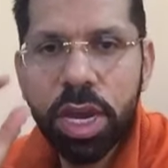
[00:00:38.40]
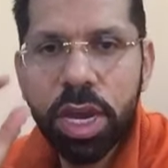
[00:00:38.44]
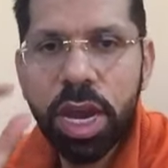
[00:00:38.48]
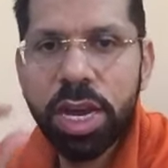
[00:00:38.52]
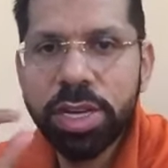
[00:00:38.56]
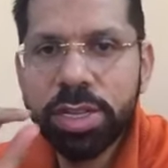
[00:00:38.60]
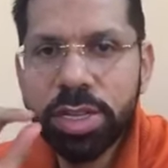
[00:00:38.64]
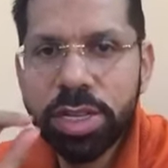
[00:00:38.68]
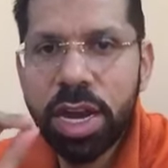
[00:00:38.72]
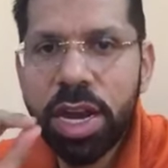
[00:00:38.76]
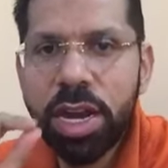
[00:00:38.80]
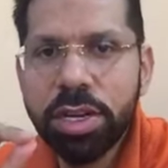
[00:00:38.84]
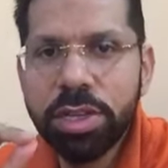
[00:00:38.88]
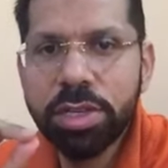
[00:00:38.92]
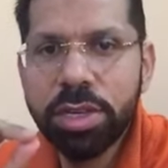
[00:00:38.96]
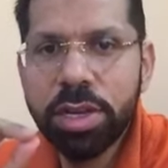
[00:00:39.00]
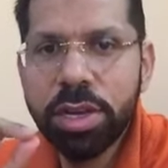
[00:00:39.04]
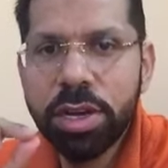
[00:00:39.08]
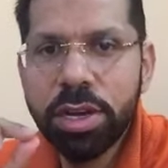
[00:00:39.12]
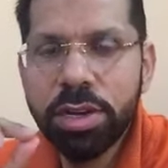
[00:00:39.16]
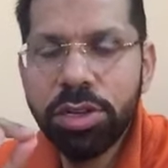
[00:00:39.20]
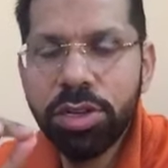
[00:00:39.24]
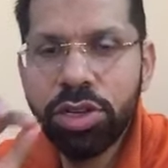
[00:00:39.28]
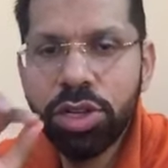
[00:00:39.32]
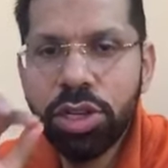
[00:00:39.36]

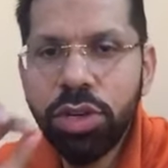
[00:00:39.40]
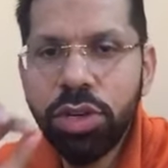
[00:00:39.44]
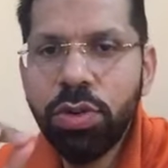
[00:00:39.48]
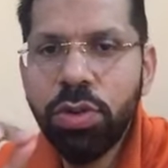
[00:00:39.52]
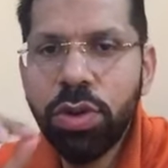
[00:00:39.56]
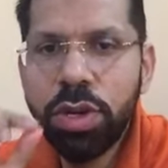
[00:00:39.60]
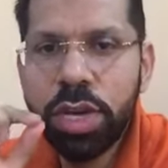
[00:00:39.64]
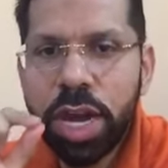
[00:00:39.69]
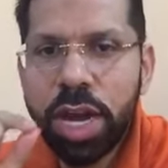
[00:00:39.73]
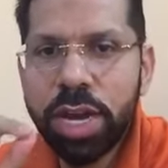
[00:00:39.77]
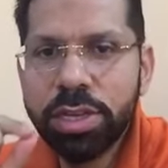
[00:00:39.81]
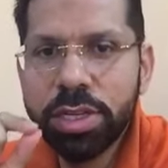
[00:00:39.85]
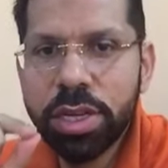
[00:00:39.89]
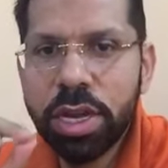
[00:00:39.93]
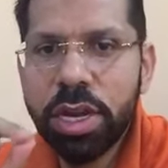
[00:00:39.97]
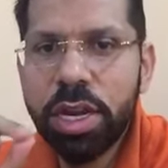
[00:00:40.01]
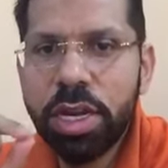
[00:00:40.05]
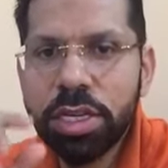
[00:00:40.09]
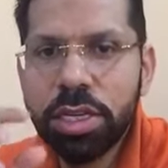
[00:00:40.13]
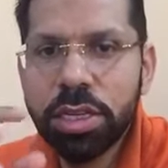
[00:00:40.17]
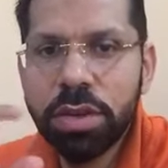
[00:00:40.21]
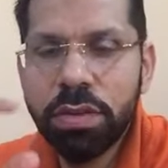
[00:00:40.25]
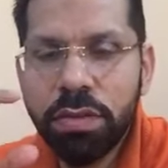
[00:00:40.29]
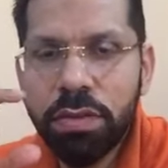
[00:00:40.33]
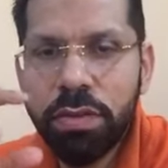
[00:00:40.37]
أساسا شنو
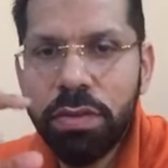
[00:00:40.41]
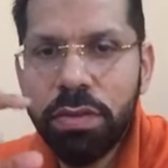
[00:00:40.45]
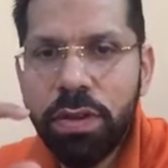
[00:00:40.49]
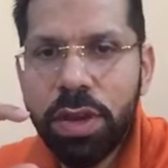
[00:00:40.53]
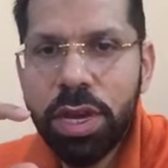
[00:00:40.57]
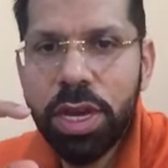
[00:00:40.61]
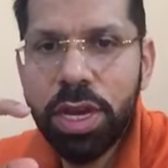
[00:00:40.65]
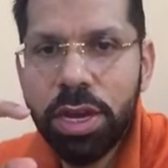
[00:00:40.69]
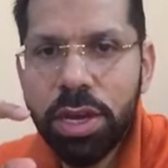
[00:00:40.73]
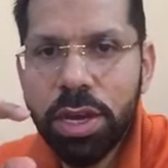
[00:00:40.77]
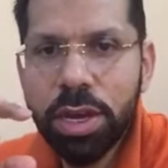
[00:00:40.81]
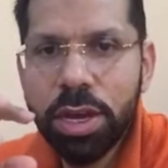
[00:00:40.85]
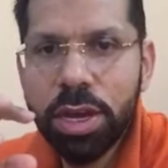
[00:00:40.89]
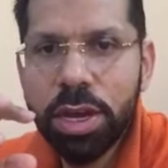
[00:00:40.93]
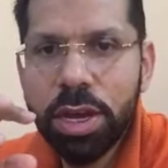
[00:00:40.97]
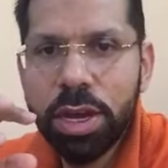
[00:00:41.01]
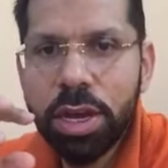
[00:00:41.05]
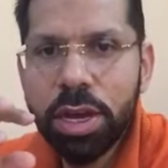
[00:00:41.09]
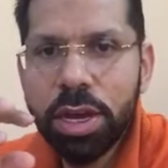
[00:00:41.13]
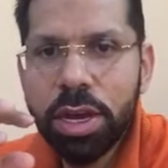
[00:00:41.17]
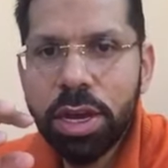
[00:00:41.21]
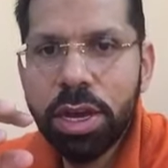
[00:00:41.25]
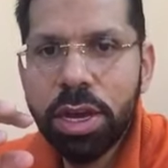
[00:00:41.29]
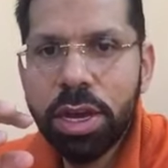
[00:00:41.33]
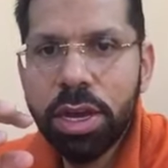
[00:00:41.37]
الأساس في
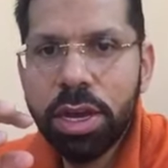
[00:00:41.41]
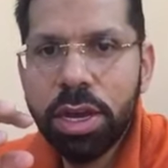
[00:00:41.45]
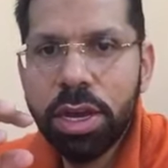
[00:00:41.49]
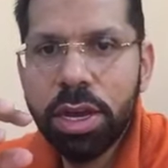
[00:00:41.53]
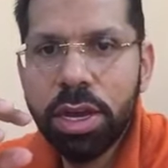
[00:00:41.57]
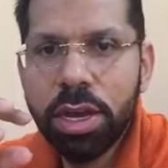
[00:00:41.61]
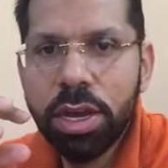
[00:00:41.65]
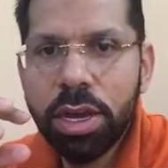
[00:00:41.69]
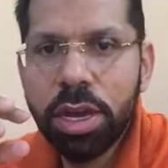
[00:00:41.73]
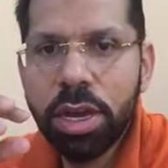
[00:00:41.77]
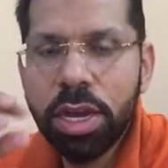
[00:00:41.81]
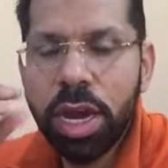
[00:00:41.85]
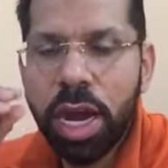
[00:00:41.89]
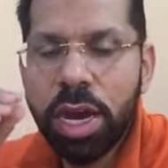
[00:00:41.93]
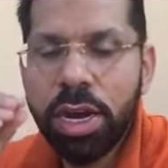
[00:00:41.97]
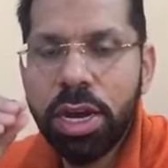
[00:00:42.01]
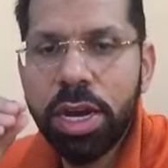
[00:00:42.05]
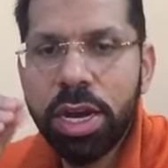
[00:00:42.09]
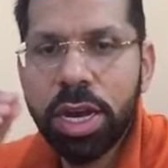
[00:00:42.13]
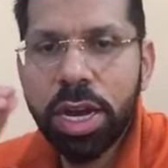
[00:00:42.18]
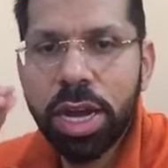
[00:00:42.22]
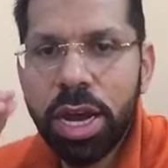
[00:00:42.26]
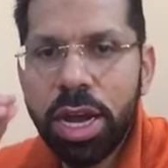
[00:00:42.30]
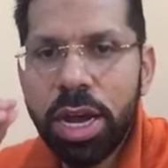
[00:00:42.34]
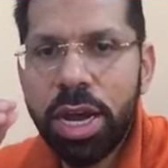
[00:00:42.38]
آه، يعني
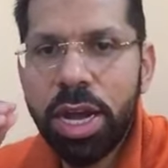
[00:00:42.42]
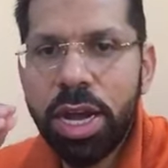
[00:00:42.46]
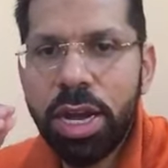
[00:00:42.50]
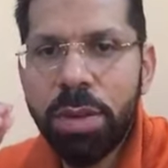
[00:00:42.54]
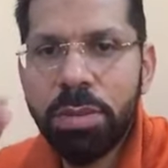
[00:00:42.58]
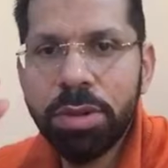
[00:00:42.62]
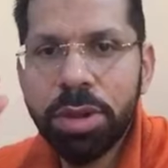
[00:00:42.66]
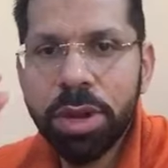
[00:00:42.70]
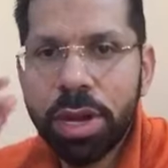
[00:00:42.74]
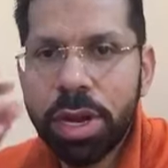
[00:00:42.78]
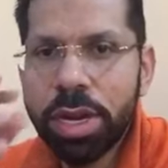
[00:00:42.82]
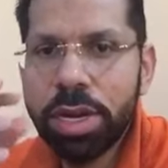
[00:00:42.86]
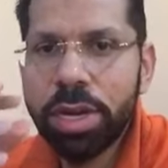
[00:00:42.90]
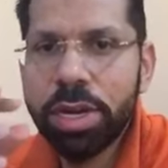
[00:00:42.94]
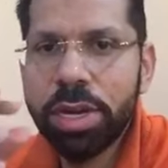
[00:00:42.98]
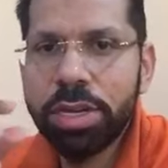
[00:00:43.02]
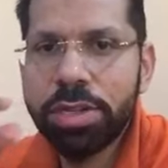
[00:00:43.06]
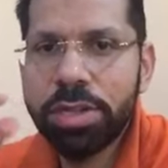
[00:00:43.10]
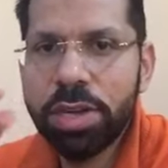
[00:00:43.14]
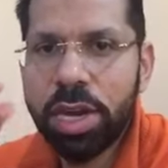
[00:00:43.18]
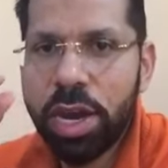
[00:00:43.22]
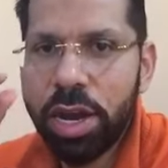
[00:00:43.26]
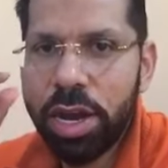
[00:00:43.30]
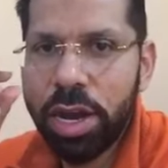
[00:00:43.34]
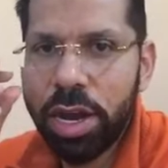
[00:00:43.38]
الكلام
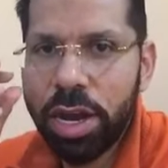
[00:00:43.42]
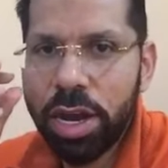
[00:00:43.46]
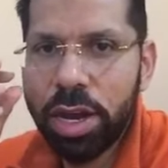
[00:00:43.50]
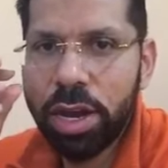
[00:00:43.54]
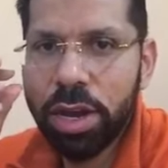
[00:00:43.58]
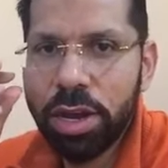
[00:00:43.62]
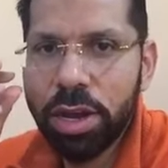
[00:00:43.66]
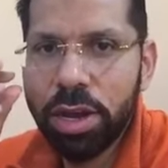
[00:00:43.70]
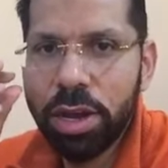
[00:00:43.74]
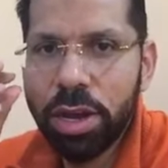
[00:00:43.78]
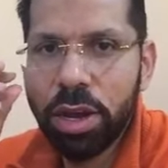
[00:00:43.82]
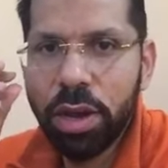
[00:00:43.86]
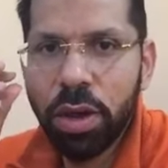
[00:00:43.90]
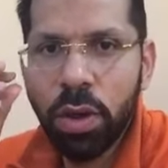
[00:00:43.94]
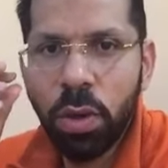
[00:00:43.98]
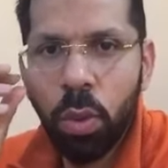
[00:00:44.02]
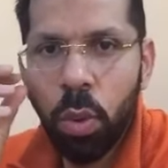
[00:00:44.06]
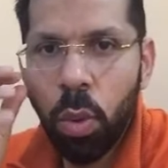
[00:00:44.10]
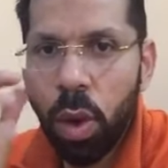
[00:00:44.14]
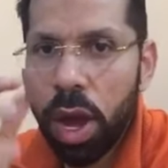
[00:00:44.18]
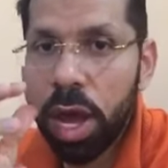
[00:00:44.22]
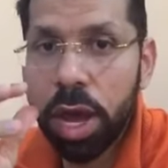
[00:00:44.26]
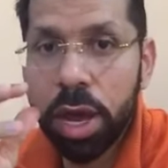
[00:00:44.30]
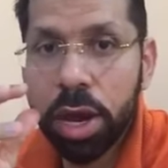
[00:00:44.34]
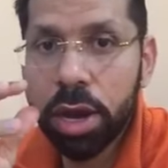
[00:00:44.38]
تركز على
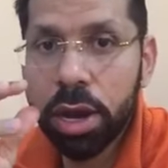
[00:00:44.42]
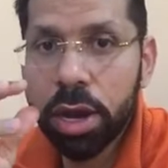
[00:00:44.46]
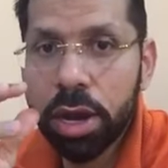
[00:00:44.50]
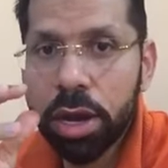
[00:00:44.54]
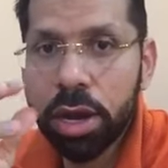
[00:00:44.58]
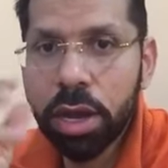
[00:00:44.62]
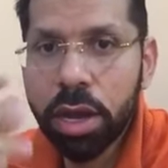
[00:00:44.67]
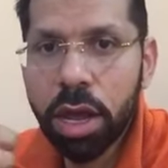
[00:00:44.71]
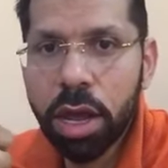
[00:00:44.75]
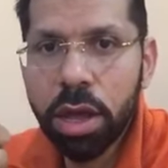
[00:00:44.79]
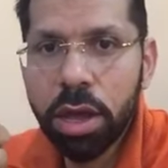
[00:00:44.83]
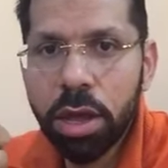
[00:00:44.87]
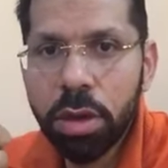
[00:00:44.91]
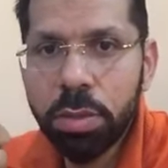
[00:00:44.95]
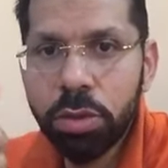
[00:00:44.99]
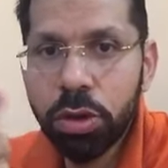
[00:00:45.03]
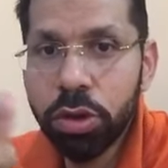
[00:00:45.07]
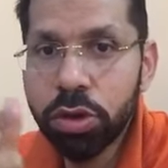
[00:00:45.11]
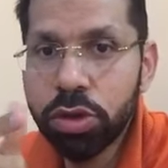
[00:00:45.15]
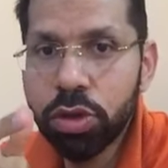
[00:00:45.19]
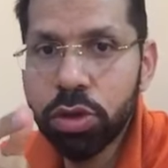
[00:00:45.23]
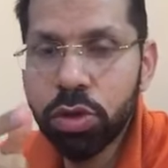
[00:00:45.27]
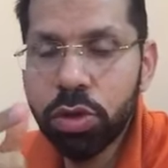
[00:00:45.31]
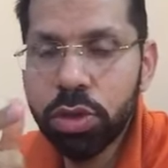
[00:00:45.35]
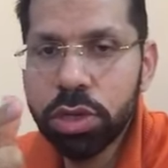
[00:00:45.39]
وين
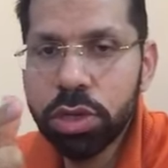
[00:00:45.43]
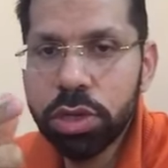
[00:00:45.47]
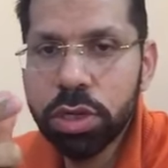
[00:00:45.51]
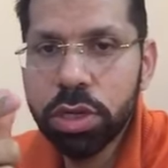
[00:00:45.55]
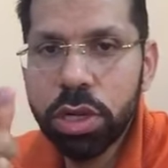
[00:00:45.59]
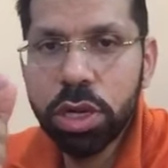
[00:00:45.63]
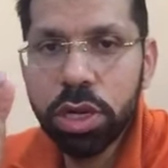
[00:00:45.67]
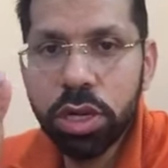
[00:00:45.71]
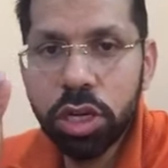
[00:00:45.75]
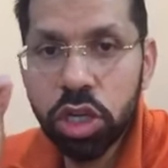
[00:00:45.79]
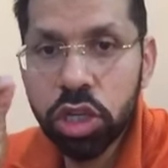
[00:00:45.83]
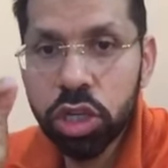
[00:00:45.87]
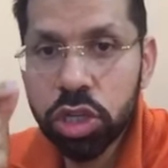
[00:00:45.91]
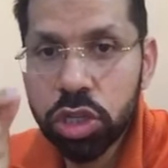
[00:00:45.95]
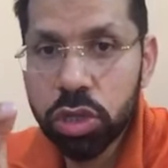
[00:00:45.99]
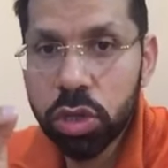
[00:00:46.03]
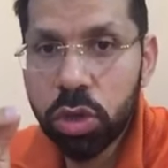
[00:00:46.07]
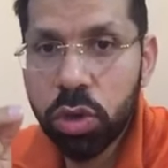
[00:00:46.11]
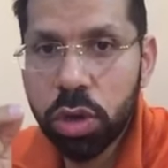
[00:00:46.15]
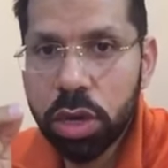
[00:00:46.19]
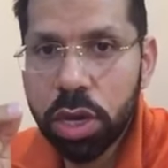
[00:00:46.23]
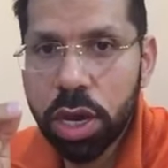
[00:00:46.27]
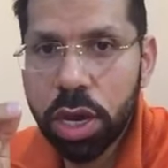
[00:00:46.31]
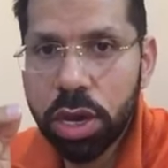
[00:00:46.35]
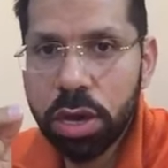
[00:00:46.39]
بخصوص
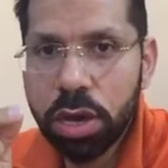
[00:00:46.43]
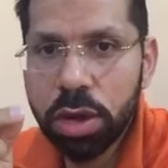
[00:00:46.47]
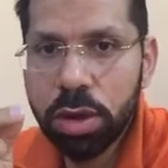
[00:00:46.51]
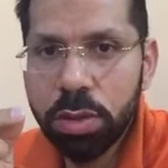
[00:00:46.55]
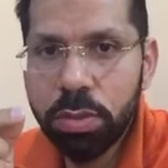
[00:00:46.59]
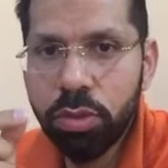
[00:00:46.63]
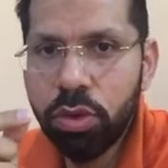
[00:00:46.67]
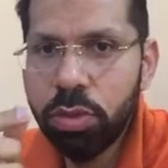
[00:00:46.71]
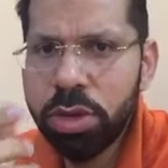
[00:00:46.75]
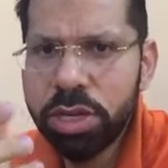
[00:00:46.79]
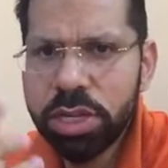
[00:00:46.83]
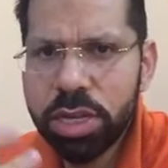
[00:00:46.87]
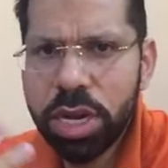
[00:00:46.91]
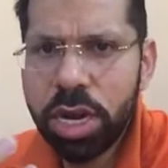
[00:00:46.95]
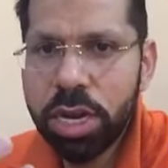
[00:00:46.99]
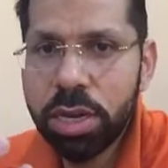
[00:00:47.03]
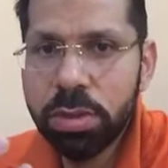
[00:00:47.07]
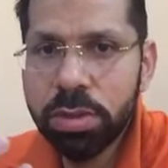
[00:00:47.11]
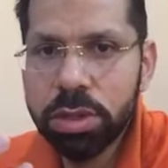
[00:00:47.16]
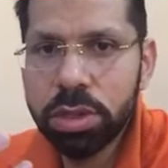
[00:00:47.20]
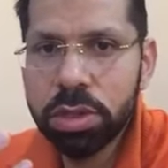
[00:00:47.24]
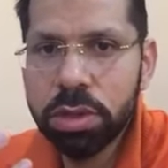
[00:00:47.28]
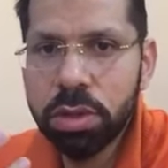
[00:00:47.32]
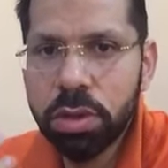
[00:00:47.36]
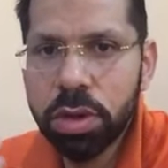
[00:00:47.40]
الصويا مو بس حليب
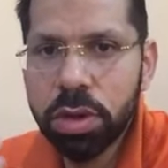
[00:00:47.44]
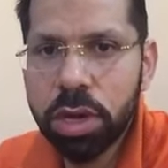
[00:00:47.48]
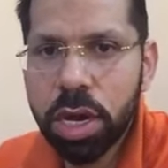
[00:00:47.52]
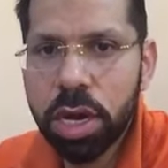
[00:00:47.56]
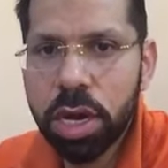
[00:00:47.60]
الصويا